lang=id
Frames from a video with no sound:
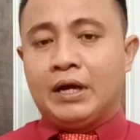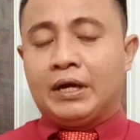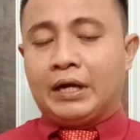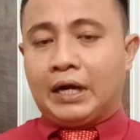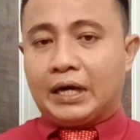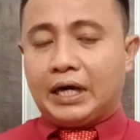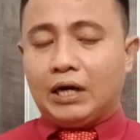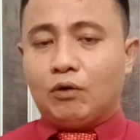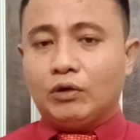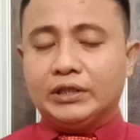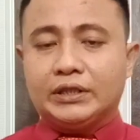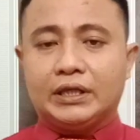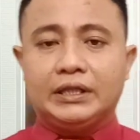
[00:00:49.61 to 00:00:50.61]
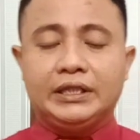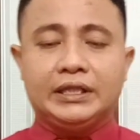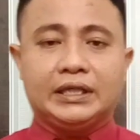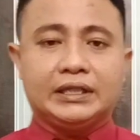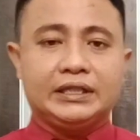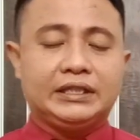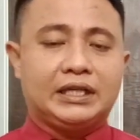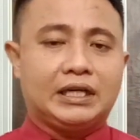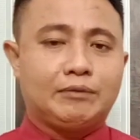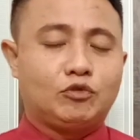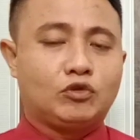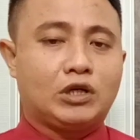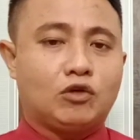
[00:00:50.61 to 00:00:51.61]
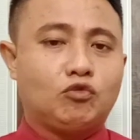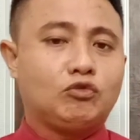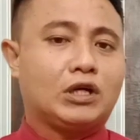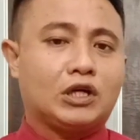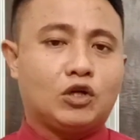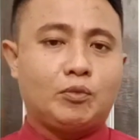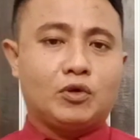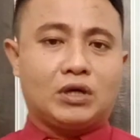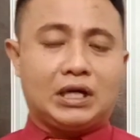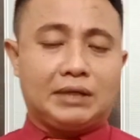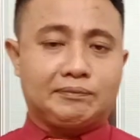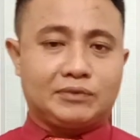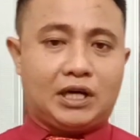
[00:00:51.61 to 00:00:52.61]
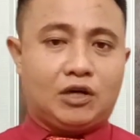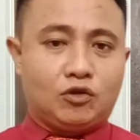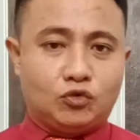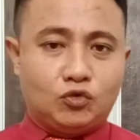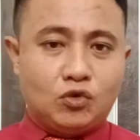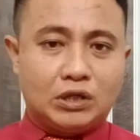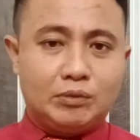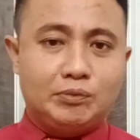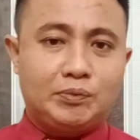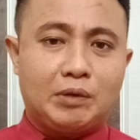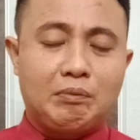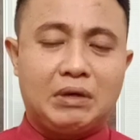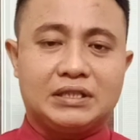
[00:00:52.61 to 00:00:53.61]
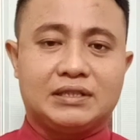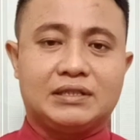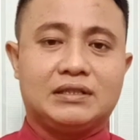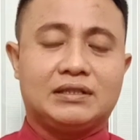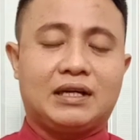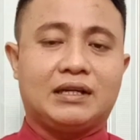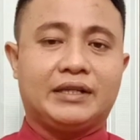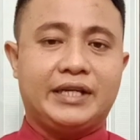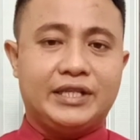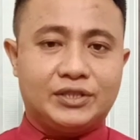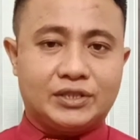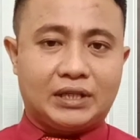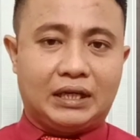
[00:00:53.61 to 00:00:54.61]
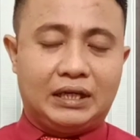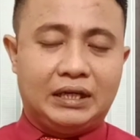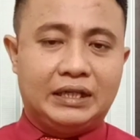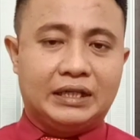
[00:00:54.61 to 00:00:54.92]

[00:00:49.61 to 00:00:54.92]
Nah, kalau kita lihat di dalam Undang-Undang Nomor 6 Tahun 2014 tentang Desa,